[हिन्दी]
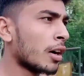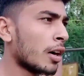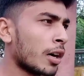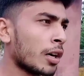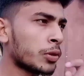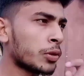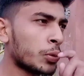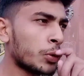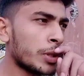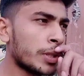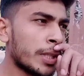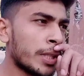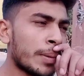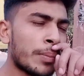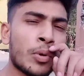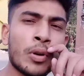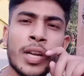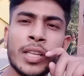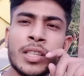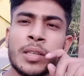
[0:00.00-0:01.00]
हाँ तो ये
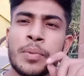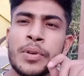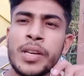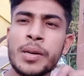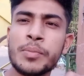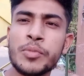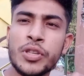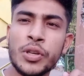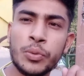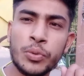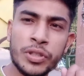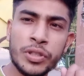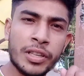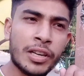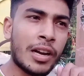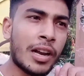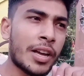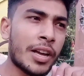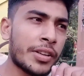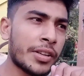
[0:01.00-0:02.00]
बोला था भैया मुझे कुछ
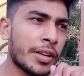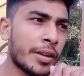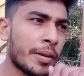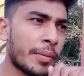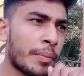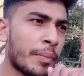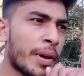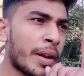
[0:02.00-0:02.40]
खिलाइए